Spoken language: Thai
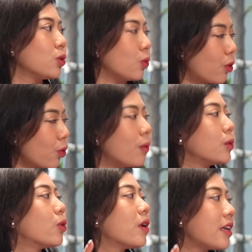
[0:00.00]
ศูนย์รวม
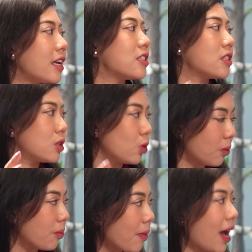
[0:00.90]
ธุรกิจจุด
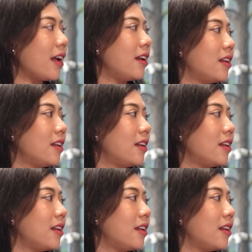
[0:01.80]
ใหม่